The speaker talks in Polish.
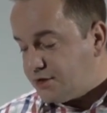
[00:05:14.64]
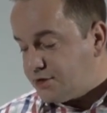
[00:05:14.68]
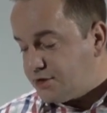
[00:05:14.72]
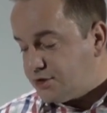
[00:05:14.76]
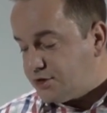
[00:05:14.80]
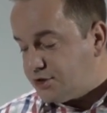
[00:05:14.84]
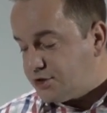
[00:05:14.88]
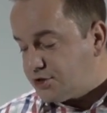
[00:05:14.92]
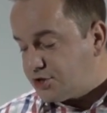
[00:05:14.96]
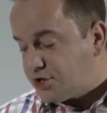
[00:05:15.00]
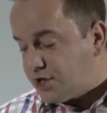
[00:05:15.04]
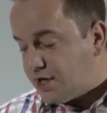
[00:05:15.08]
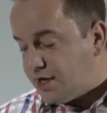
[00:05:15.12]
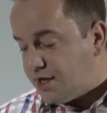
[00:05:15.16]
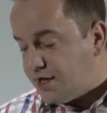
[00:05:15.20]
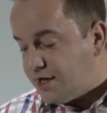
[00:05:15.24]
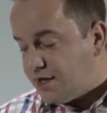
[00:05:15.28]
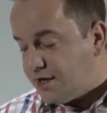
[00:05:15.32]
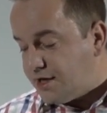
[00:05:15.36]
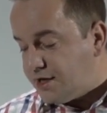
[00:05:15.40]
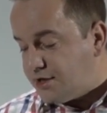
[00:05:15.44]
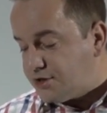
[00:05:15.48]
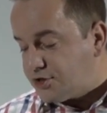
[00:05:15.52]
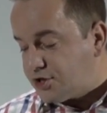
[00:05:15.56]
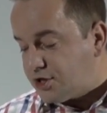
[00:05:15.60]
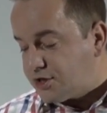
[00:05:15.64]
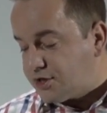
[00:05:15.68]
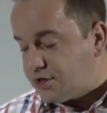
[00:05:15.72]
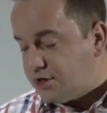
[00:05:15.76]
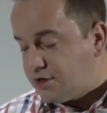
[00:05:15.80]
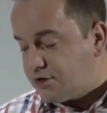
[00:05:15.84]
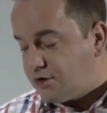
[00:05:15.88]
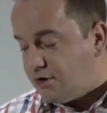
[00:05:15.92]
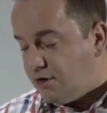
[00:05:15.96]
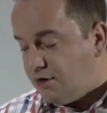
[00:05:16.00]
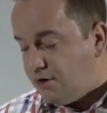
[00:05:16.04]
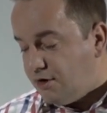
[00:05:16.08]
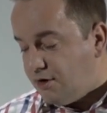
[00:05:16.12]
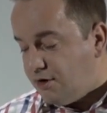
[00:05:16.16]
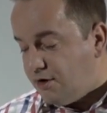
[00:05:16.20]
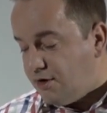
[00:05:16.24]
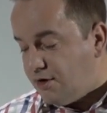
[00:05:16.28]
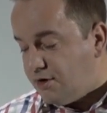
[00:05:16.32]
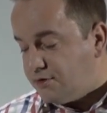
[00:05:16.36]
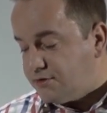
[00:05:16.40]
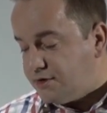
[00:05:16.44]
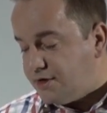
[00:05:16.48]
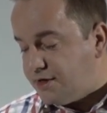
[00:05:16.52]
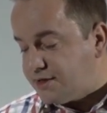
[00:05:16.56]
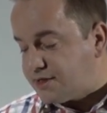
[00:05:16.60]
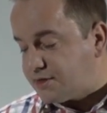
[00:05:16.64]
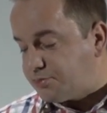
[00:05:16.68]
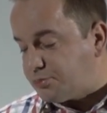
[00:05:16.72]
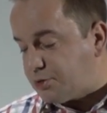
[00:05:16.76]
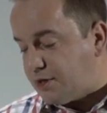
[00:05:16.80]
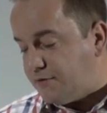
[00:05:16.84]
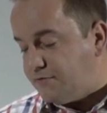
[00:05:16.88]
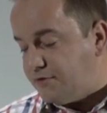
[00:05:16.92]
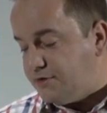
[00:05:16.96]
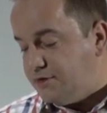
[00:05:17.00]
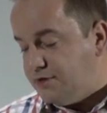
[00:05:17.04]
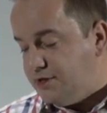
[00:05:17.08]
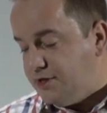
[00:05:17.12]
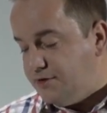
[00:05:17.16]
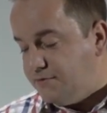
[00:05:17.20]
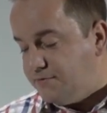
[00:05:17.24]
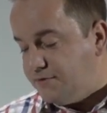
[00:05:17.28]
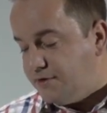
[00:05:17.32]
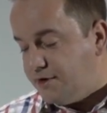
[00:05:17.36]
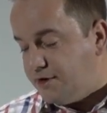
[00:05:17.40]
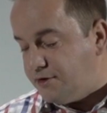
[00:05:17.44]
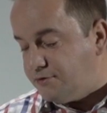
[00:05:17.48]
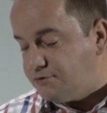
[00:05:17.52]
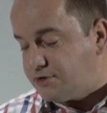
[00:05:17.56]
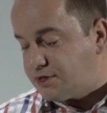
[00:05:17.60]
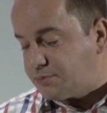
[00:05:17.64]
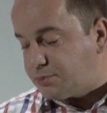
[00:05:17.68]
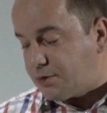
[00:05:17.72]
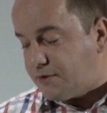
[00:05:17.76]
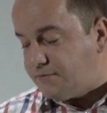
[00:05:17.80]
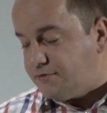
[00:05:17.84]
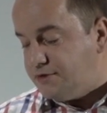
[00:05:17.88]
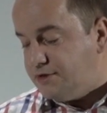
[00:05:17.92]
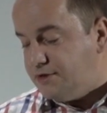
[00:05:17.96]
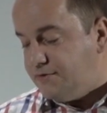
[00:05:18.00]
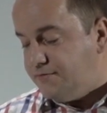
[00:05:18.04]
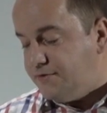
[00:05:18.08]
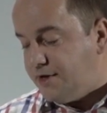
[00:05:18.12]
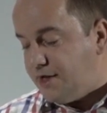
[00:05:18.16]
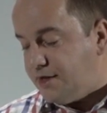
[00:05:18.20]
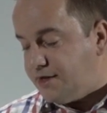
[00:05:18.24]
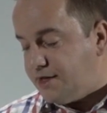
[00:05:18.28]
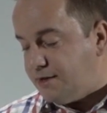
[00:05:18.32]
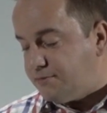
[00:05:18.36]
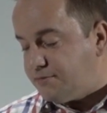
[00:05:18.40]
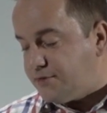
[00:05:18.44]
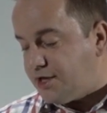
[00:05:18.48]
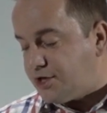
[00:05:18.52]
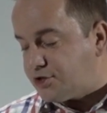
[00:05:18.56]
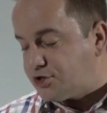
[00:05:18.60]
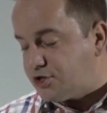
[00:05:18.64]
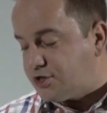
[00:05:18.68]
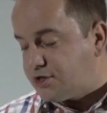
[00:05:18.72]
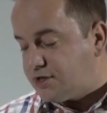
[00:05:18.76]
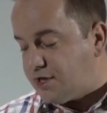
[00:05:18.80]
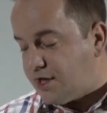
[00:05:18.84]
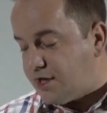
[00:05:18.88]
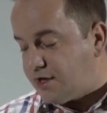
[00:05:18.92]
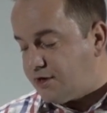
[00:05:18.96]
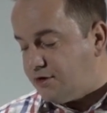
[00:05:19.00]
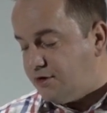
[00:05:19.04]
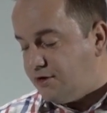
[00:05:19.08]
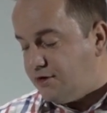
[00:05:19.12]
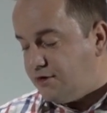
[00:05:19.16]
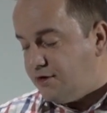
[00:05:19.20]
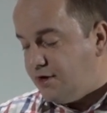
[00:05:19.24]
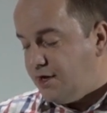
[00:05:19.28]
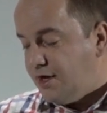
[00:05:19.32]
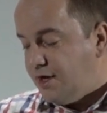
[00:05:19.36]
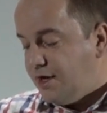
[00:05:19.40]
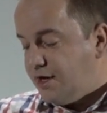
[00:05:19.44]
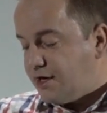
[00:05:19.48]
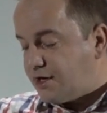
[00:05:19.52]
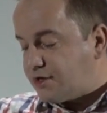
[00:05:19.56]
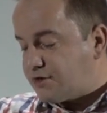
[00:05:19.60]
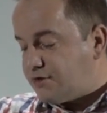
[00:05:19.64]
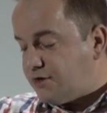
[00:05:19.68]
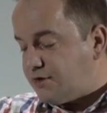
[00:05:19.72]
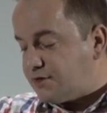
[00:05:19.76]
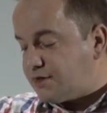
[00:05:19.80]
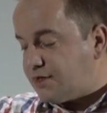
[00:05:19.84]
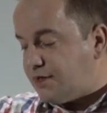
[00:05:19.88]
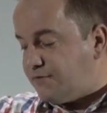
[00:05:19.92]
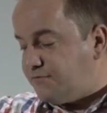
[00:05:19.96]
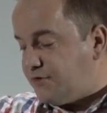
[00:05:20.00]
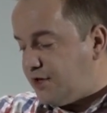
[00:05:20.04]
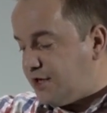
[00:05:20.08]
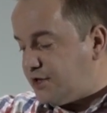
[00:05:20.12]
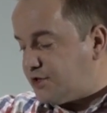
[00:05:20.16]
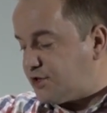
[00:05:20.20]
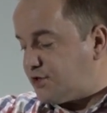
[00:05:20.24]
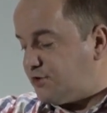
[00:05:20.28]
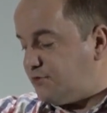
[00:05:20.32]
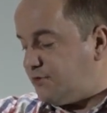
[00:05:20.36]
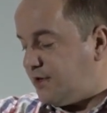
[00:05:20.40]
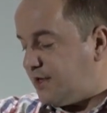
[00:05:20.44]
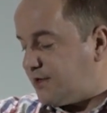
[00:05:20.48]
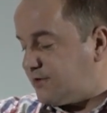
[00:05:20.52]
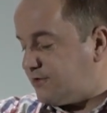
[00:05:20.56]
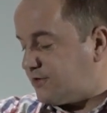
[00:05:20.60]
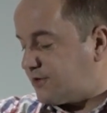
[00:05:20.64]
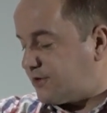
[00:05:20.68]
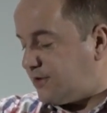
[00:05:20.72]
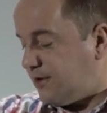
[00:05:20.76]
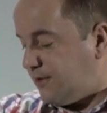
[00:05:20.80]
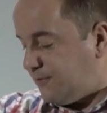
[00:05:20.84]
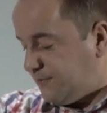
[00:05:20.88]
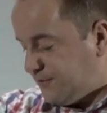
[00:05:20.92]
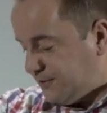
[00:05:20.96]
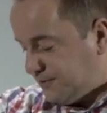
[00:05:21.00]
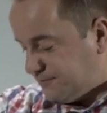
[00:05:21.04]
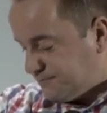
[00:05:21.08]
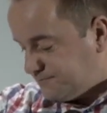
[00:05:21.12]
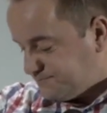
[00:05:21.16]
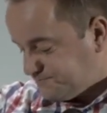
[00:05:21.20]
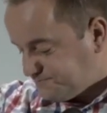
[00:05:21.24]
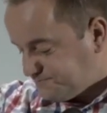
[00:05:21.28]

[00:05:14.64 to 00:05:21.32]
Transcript: że, że tylko On jest sprawiedliwy i usprawiedliwieniem darzy tego, kto zawierzył Jezusowi.